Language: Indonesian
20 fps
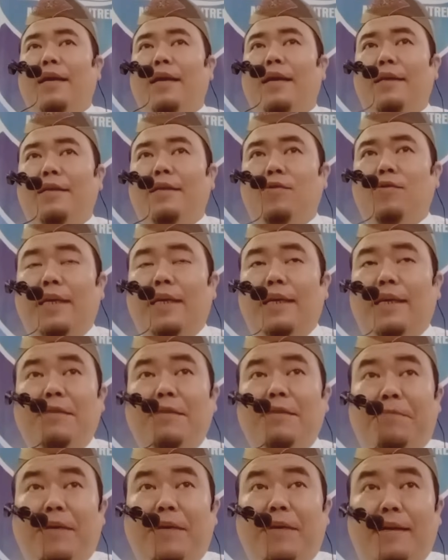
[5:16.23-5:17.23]
langit itu
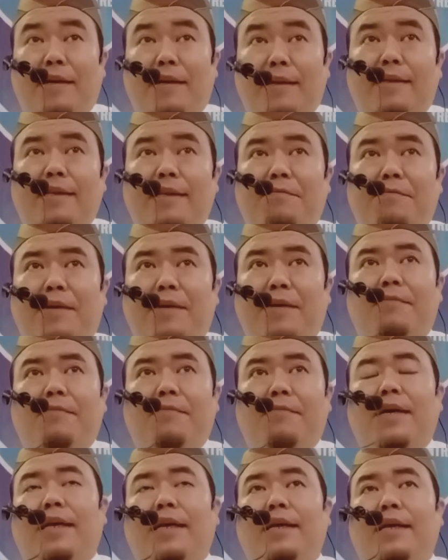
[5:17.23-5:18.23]
saking beratnya para
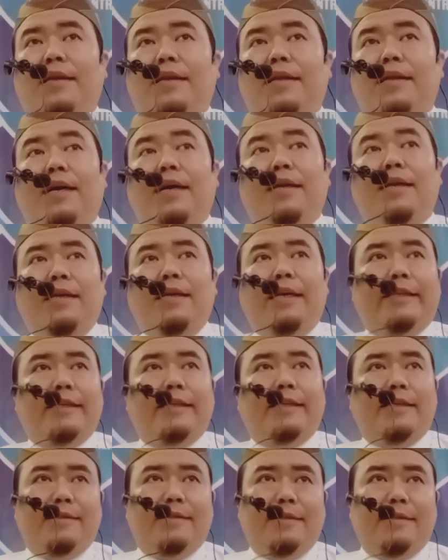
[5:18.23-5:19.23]
malaikat yang ada di
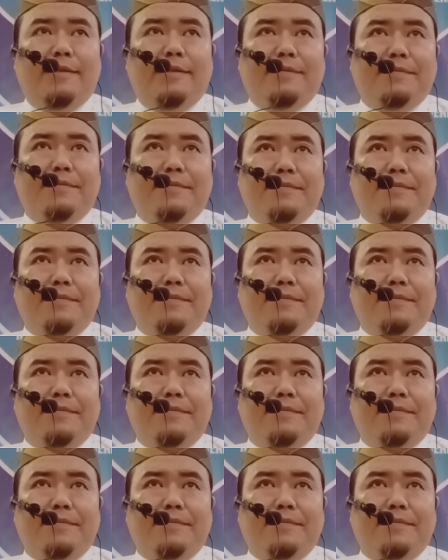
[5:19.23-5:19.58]
atasnya